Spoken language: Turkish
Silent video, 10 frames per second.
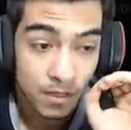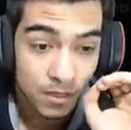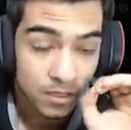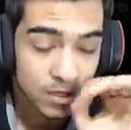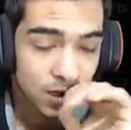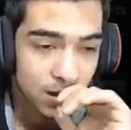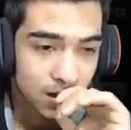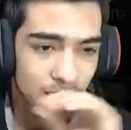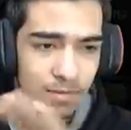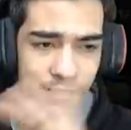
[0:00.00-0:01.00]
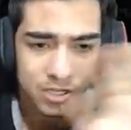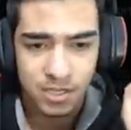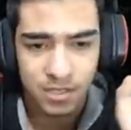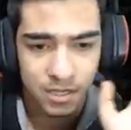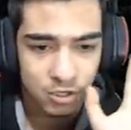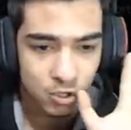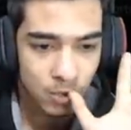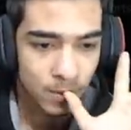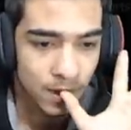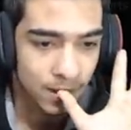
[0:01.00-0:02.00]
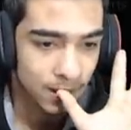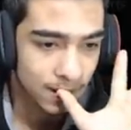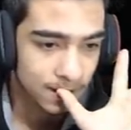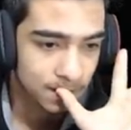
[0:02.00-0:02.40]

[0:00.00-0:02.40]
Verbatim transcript: Kinadır hepsi Çeytak'a çıkıyor bu arada.